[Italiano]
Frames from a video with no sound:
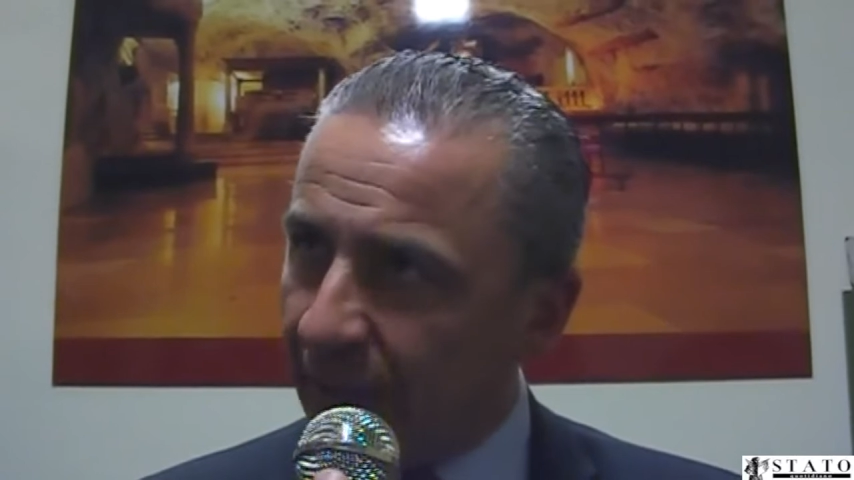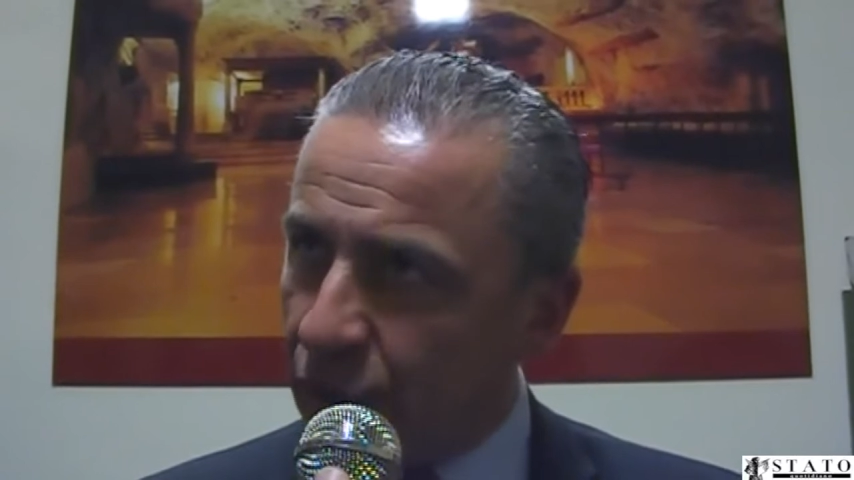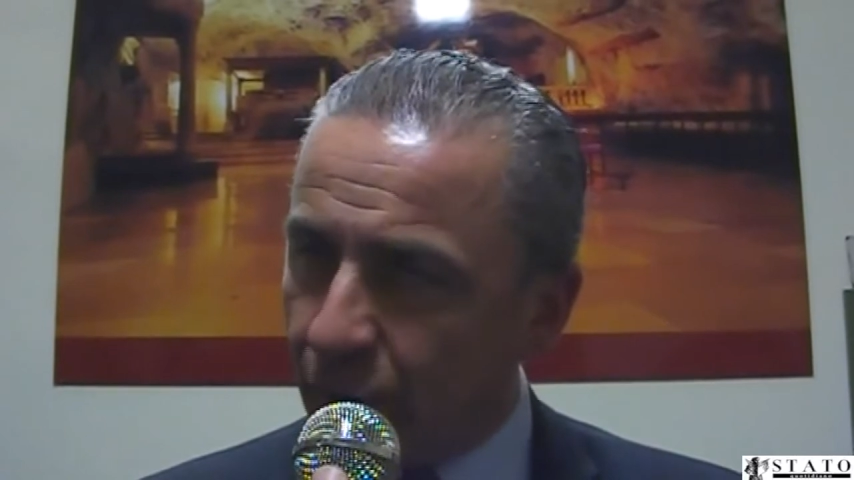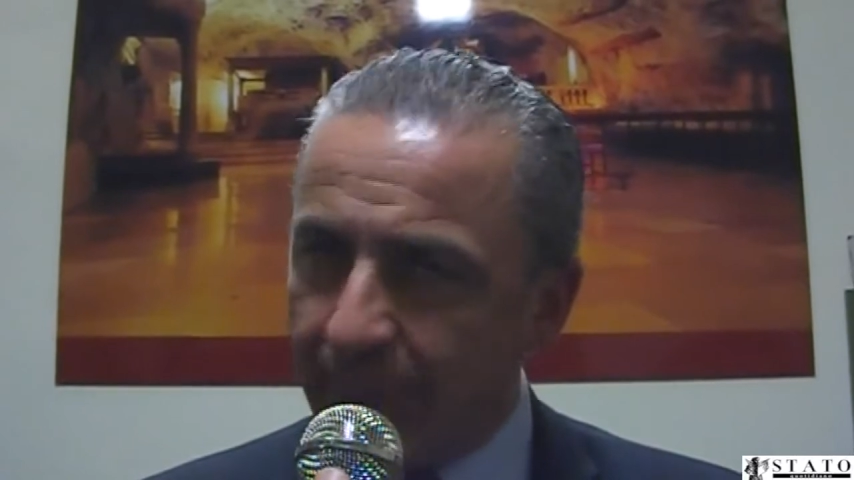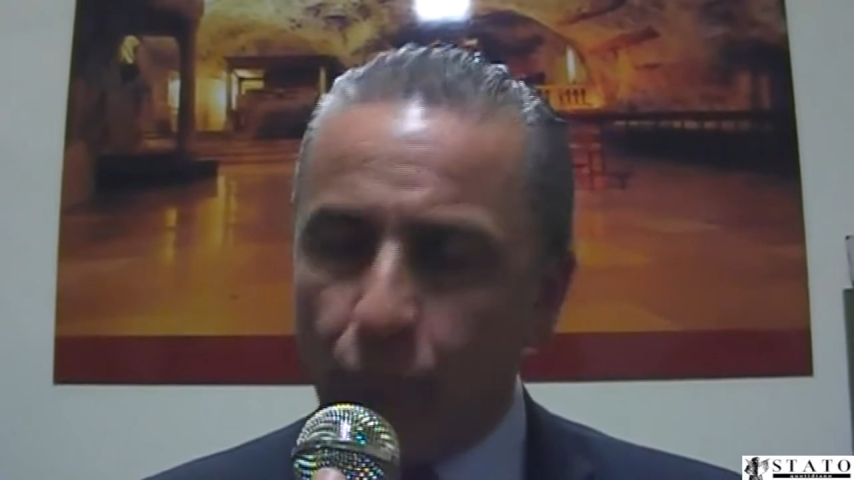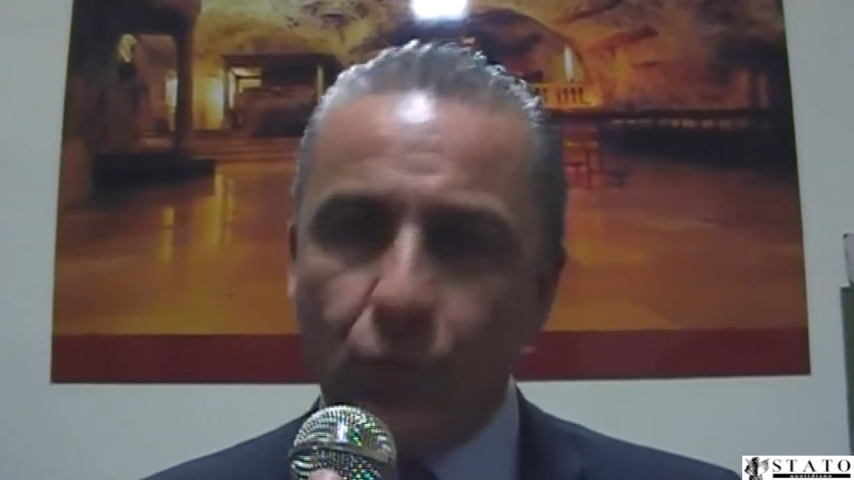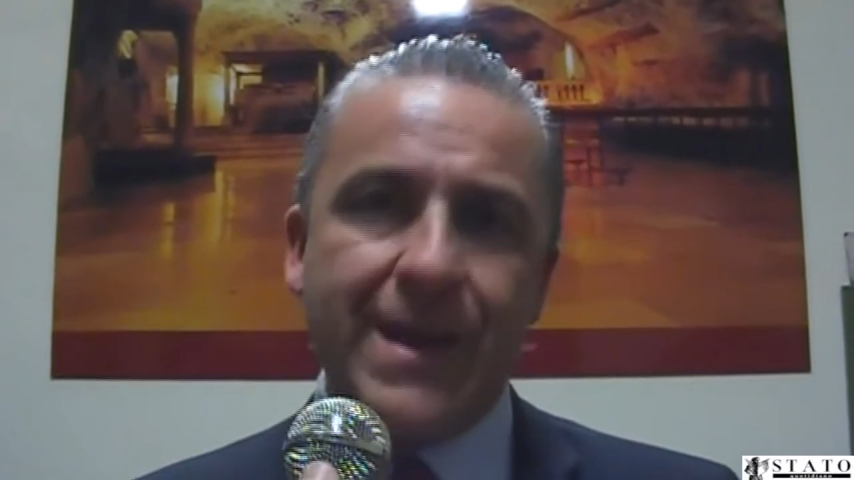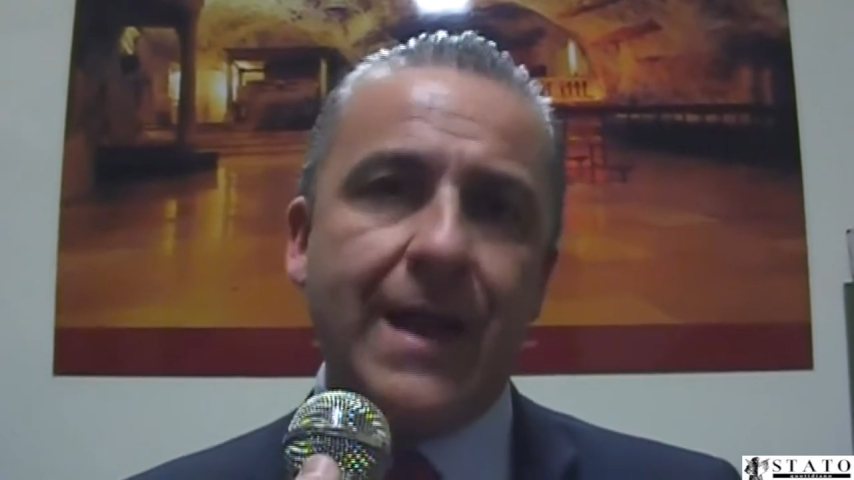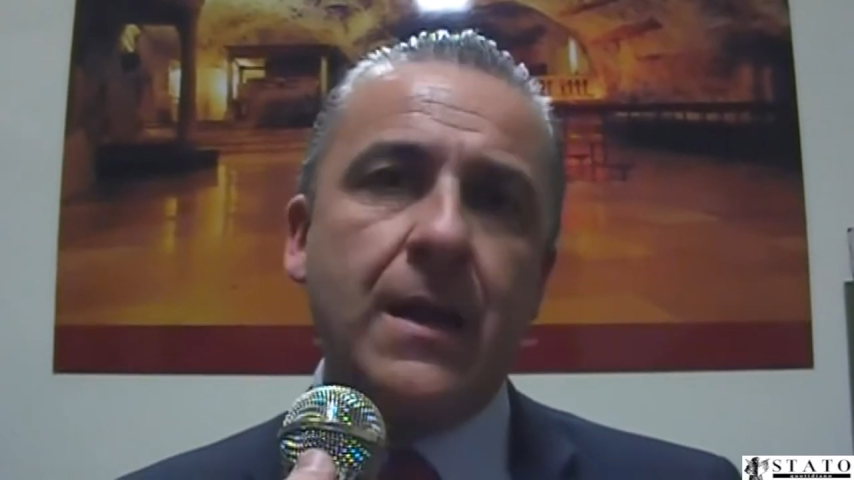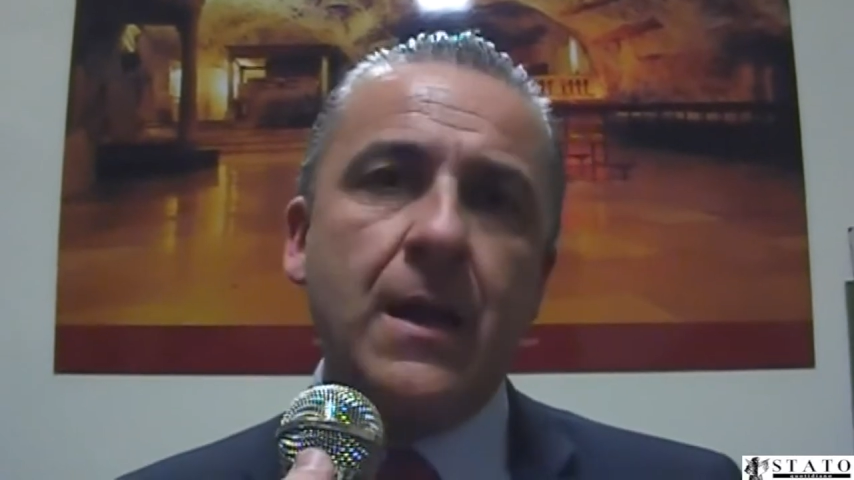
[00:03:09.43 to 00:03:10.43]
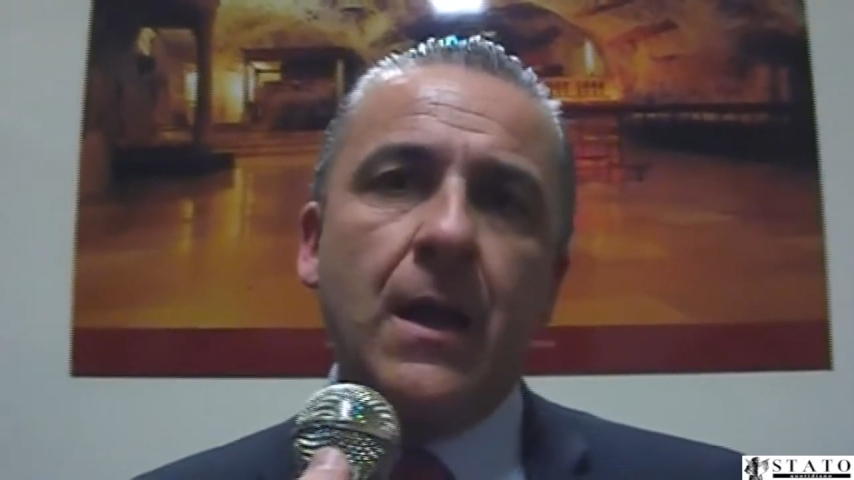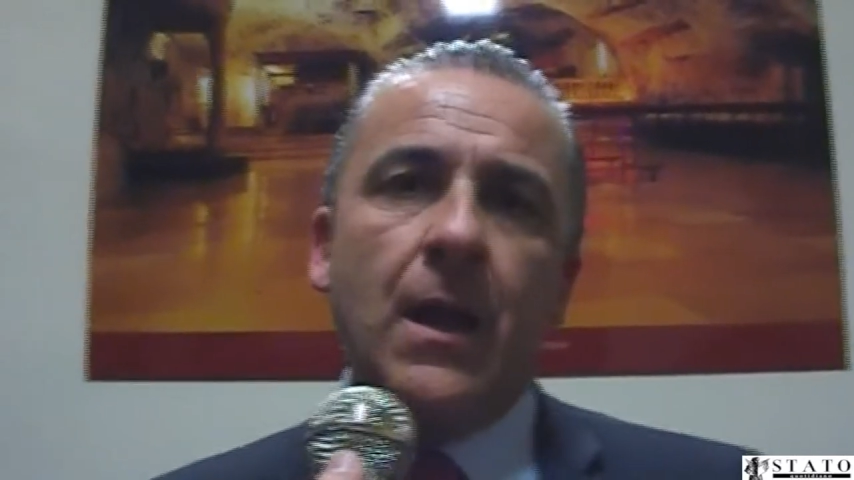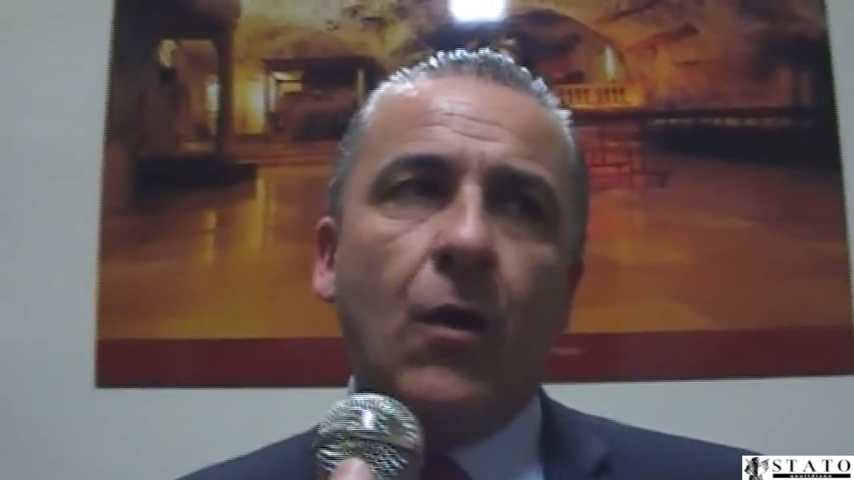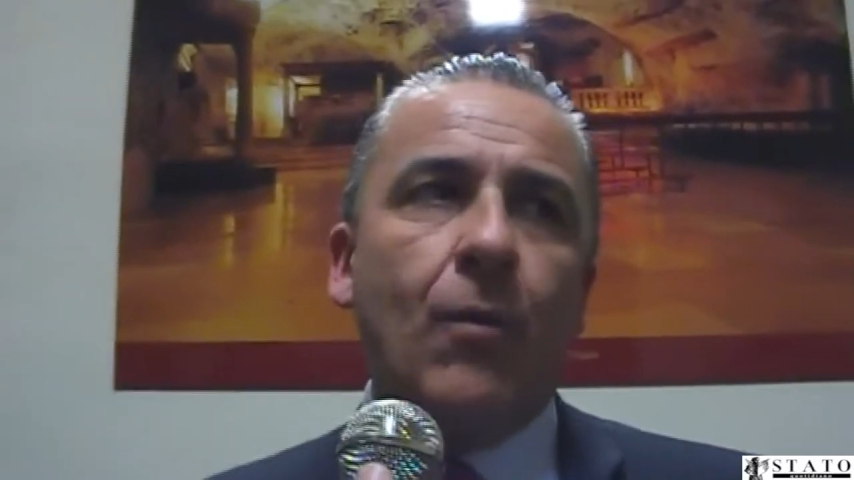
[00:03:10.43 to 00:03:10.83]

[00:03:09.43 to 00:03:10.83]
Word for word: alla Regione Puglia